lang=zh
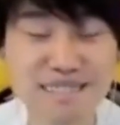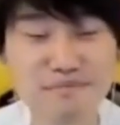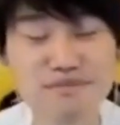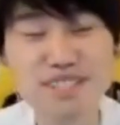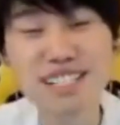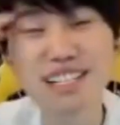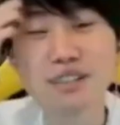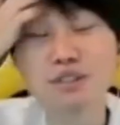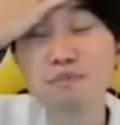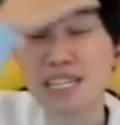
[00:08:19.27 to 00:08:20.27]
不是这个，
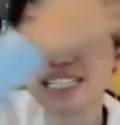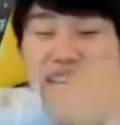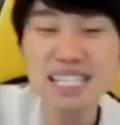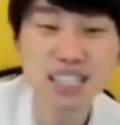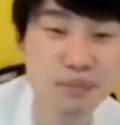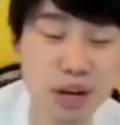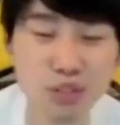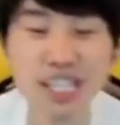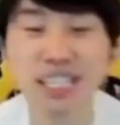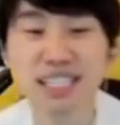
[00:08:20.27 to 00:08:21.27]
就是比赛上的表
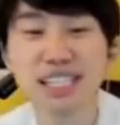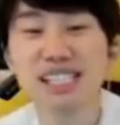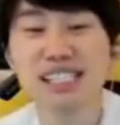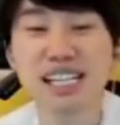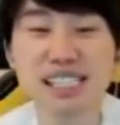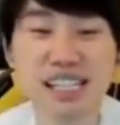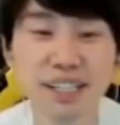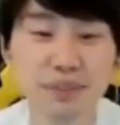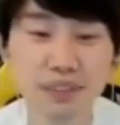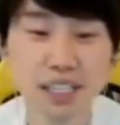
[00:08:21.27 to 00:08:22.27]
现，加
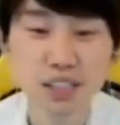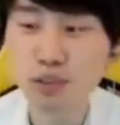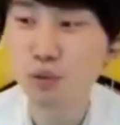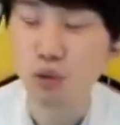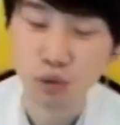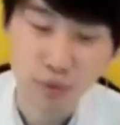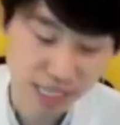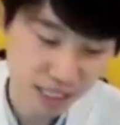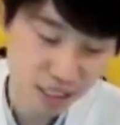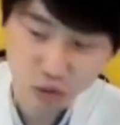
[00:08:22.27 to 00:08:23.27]
上就是我每
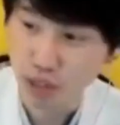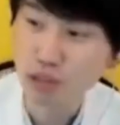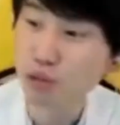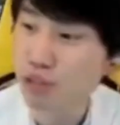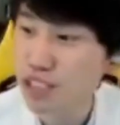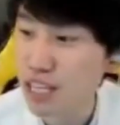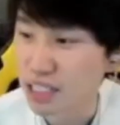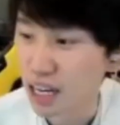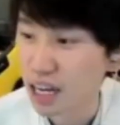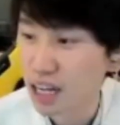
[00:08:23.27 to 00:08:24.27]
次选手都是这样
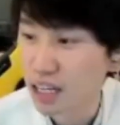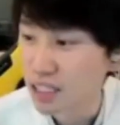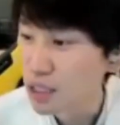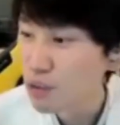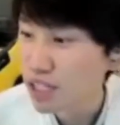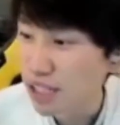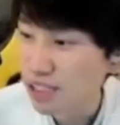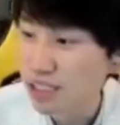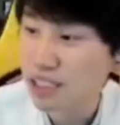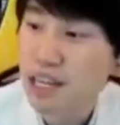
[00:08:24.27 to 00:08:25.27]
的，肯定会想
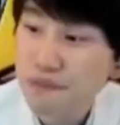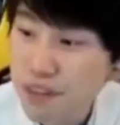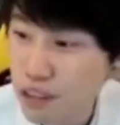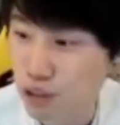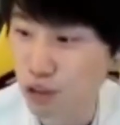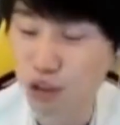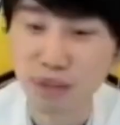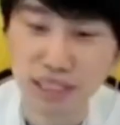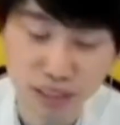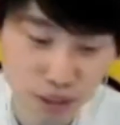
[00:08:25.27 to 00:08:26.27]
自己巅峰的时候
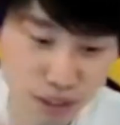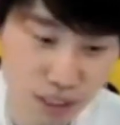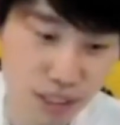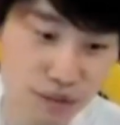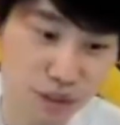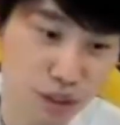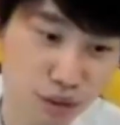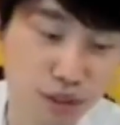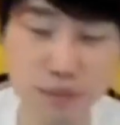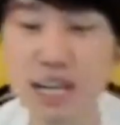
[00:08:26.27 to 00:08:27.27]
嘛，就是自己巅峰的时
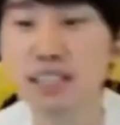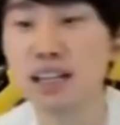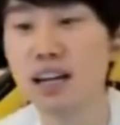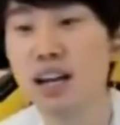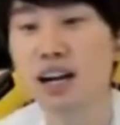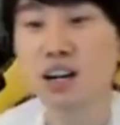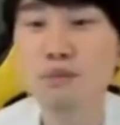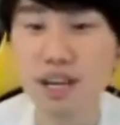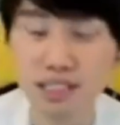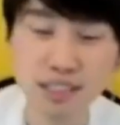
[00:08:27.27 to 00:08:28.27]
候怎么样的，然后
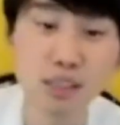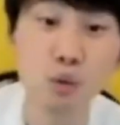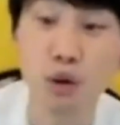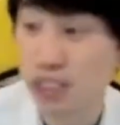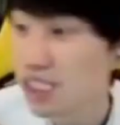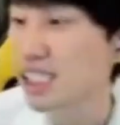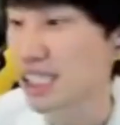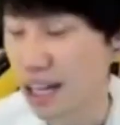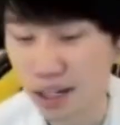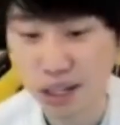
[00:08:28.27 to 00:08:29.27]
每次我自己啊。